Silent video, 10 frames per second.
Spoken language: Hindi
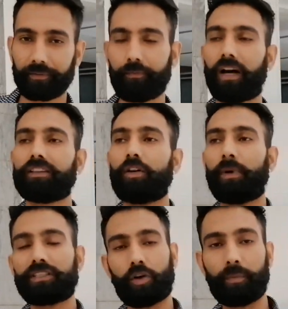मानता हूँ भाई
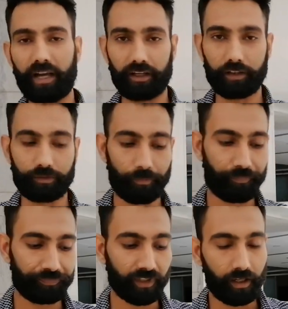चलो मैं
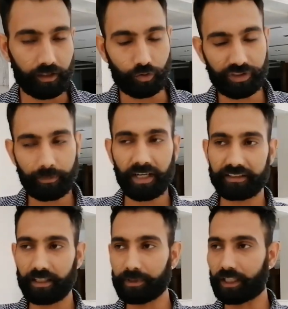गलत दूसरी बात
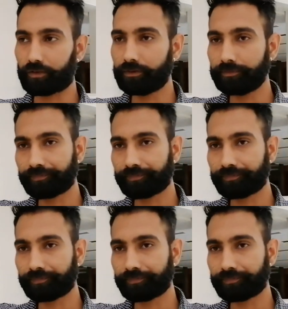ये बता दूँ